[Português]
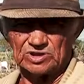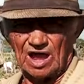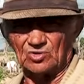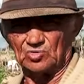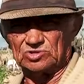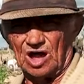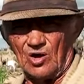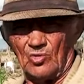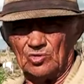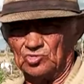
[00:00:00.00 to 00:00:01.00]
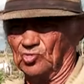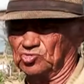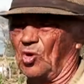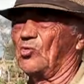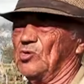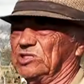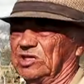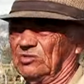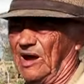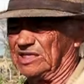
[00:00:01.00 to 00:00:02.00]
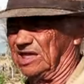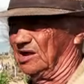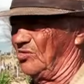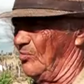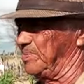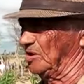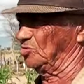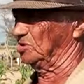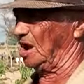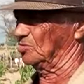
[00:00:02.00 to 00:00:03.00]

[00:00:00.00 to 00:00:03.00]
de algodão. Que era não quem comprava. Não mais nem comprador de